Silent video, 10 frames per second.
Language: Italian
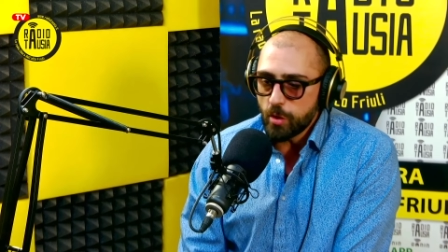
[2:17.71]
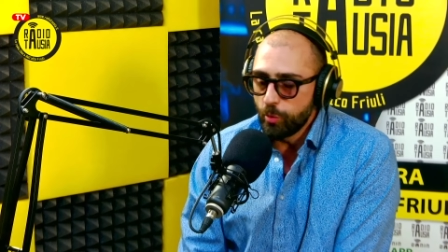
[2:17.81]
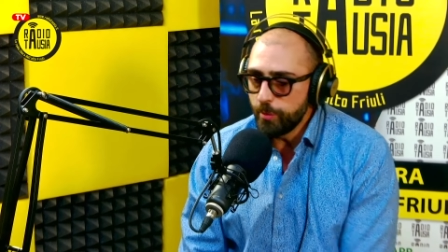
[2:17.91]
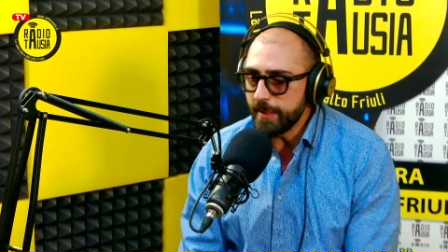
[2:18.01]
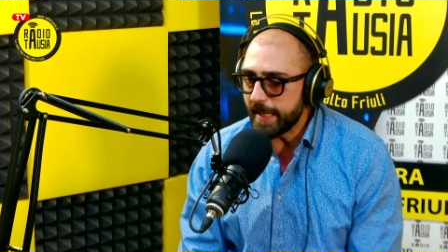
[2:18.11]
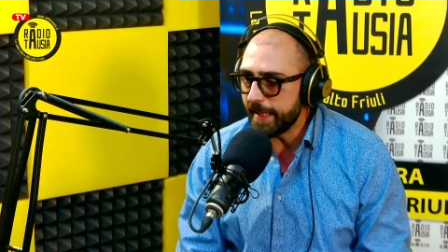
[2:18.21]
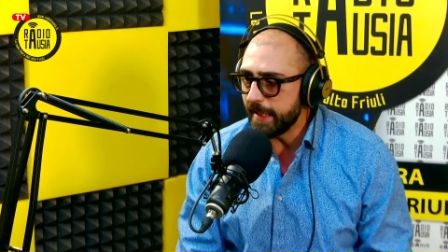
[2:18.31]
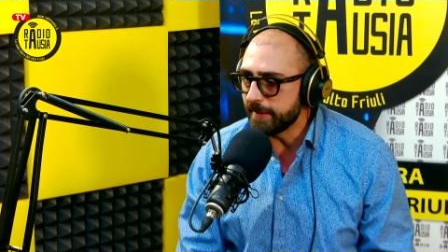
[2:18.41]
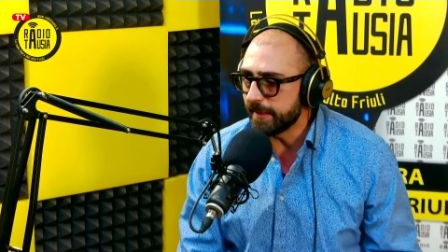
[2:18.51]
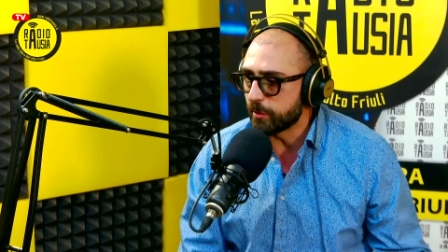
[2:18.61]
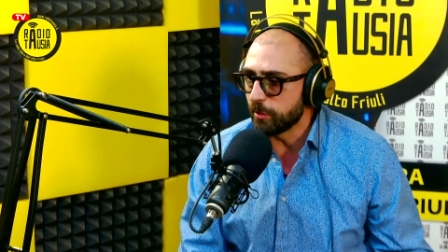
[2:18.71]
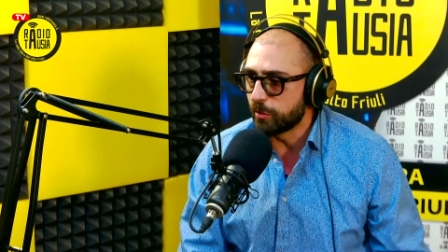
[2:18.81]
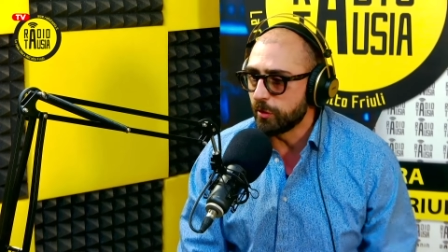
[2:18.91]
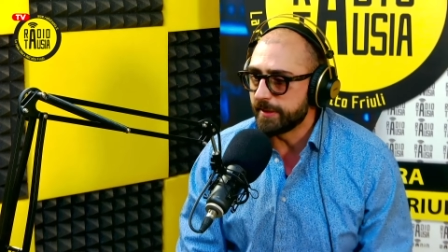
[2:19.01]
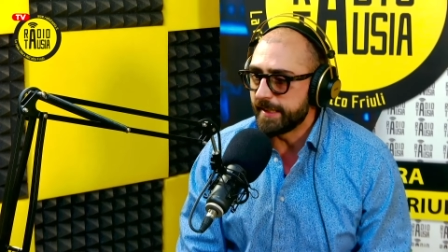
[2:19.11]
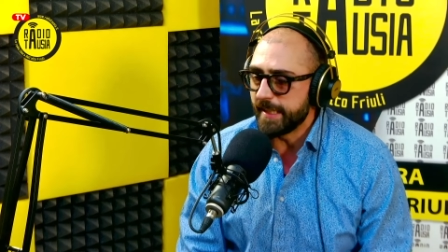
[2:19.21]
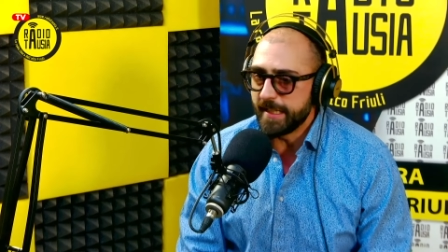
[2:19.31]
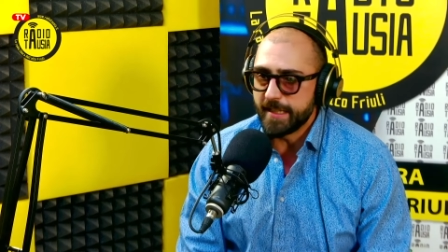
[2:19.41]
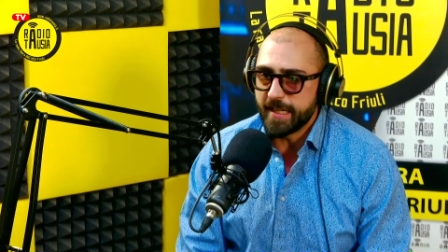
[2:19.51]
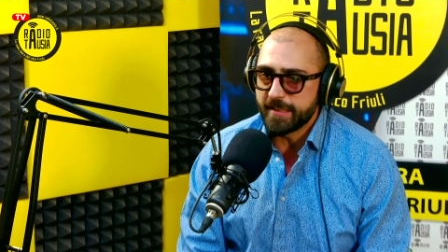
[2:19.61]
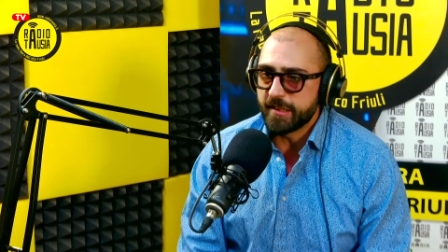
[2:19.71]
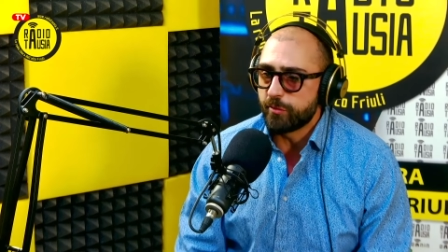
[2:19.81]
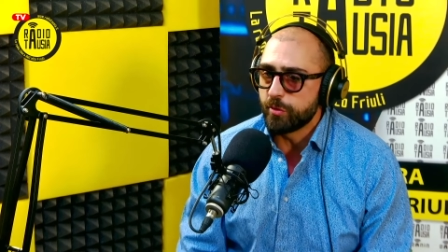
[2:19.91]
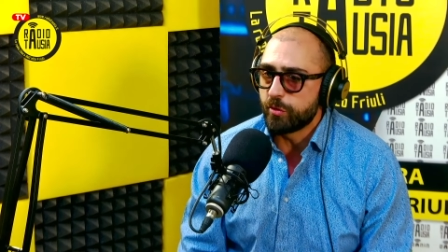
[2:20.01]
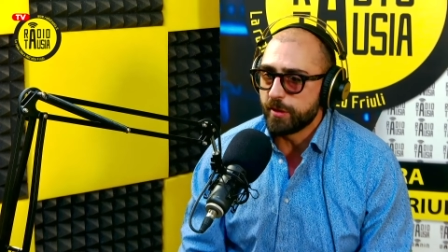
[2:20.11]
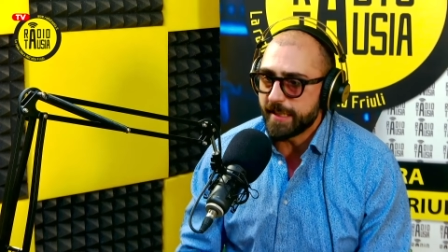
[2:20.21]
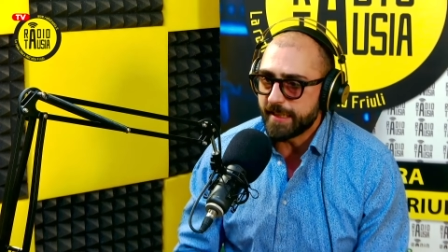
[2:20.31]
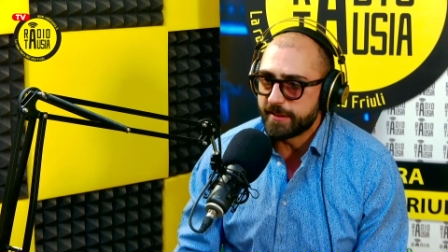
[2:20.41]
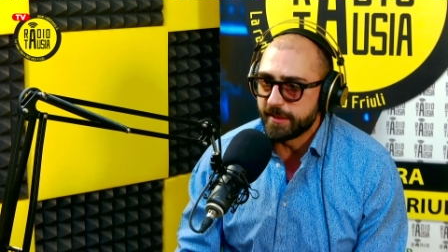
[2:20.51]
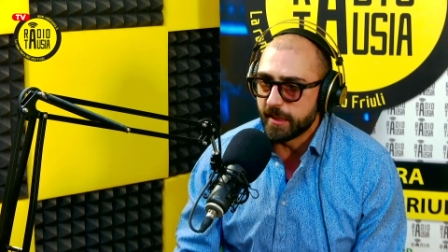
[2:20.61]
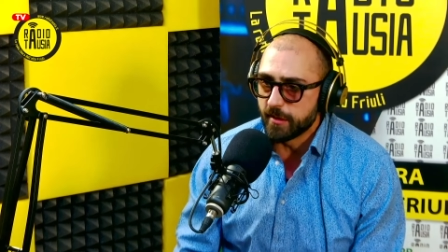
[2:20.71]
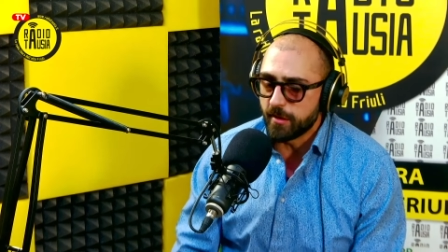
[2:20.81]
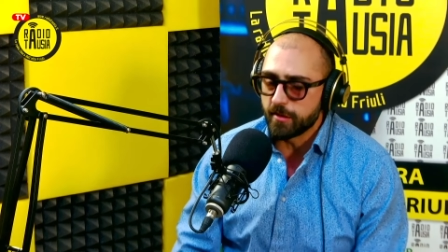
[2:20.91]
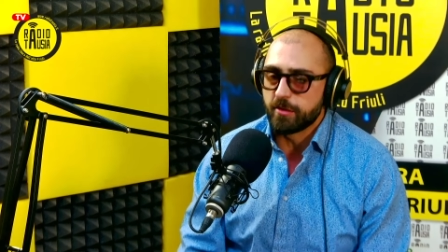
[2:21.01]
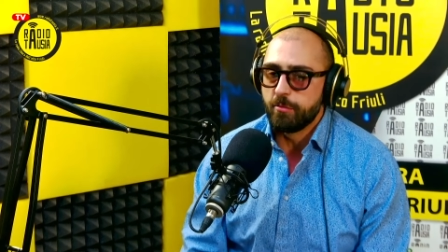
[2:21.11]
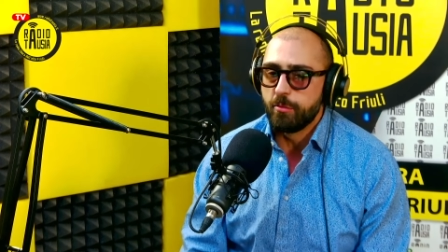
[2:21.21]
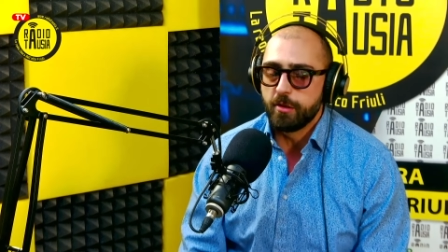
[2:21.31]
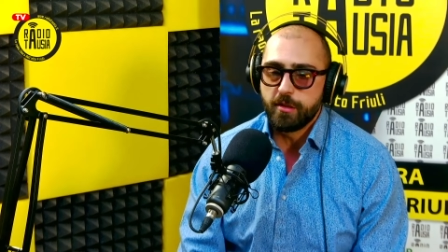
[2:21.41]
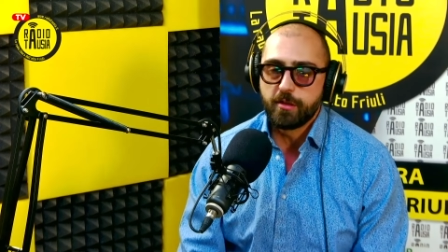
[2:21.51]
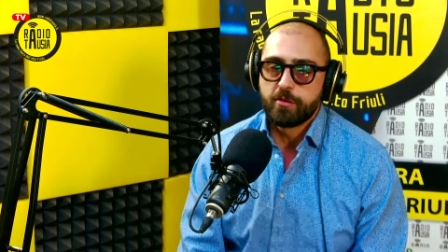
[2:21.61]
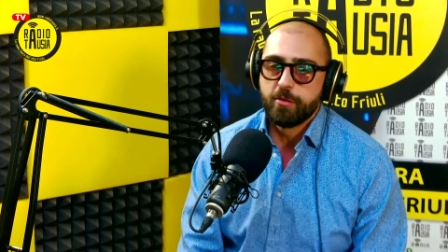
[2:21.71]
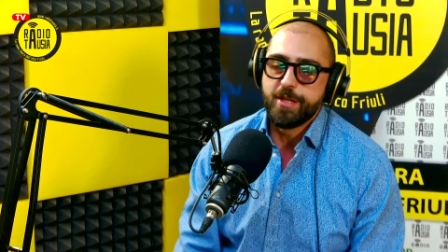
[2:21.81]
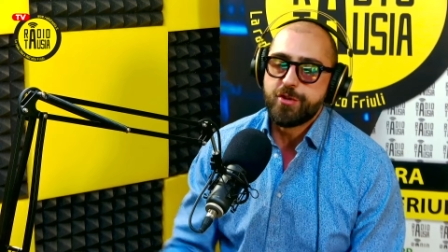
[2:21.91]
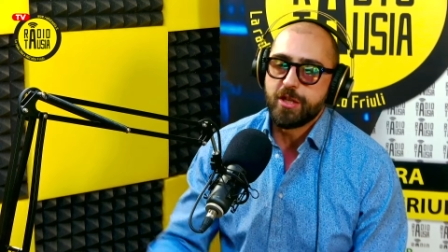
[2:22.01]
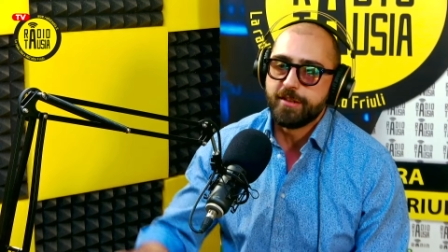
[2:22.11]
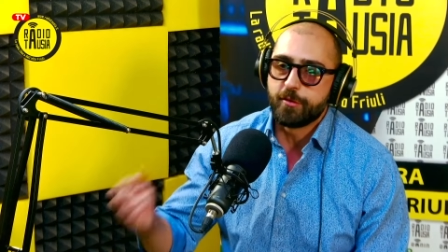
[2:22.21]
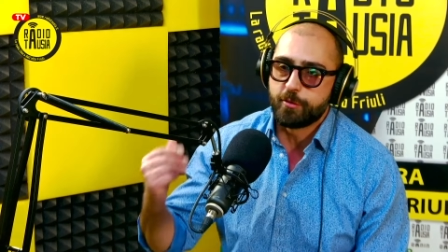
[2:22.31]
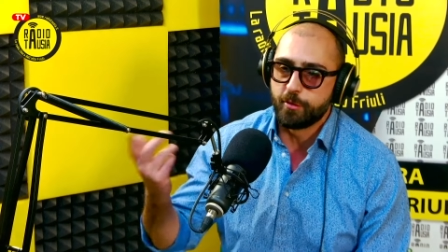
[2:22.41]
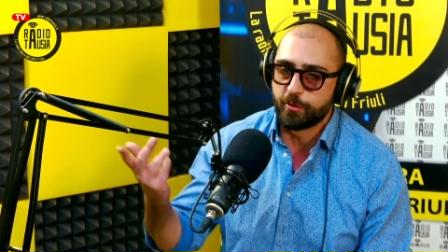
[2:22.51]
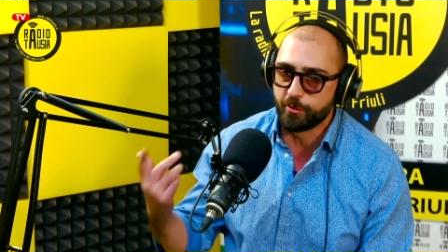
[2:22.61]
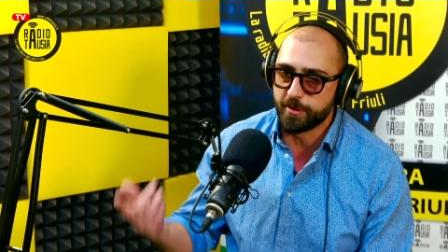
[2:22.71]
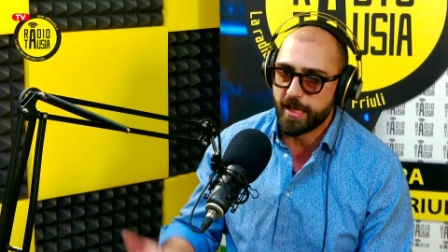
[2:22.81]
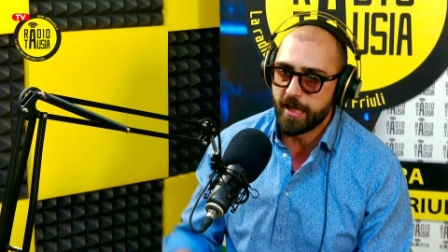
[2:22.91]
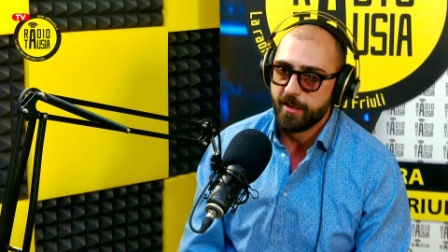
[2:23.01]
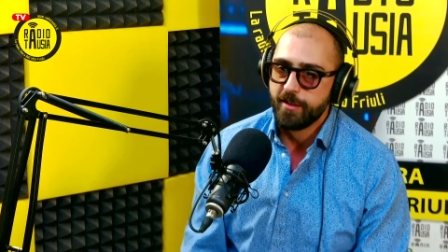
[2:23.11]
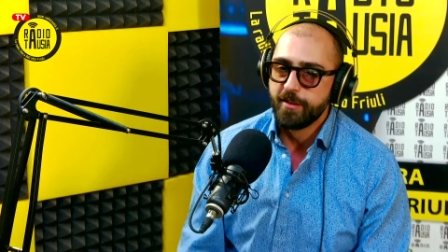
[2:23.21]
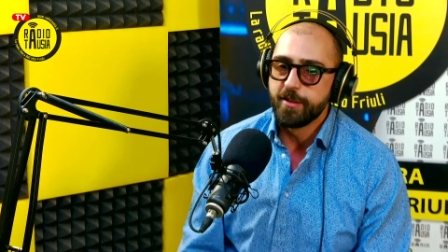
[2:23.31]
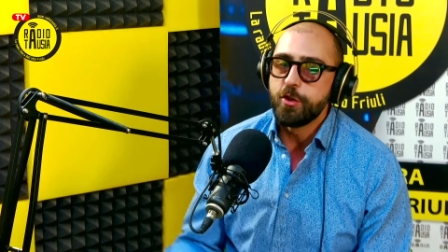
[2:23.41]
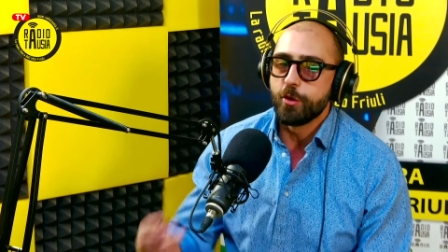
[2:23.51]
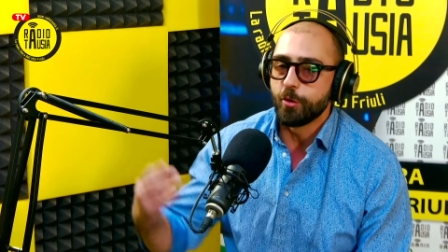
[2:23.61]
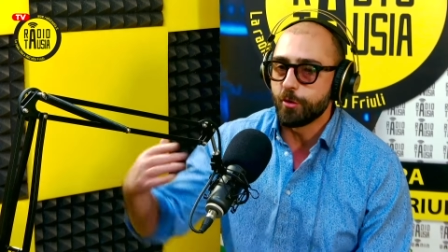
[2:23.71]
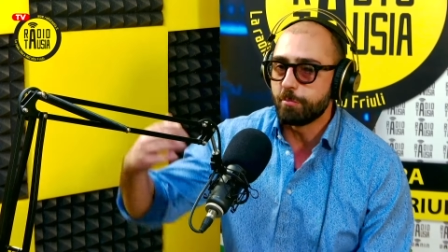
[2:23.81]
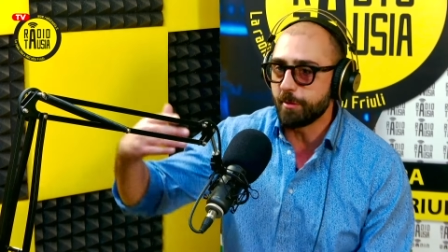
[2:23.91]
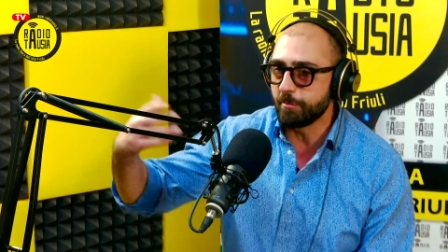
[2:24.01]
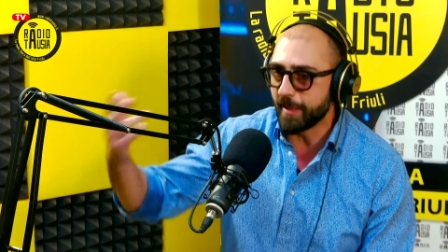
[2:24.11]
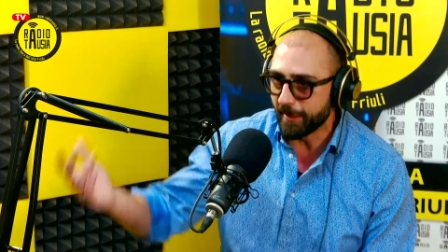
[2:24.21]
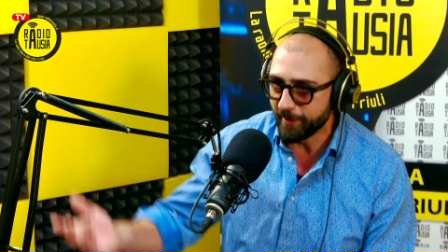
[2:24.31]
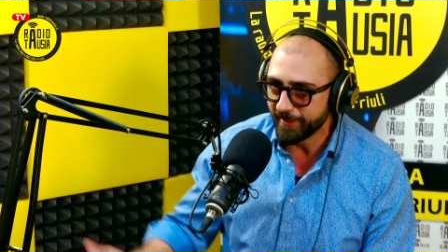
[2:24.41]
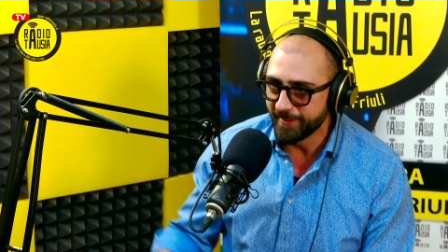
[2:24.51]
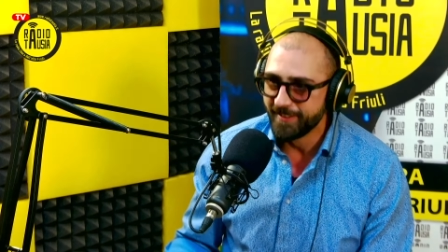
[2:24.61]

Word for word: Una è il discorso della disfunzione rettile, no? mm-hmm. Che comunque comincia il discorso da io non ho problemi,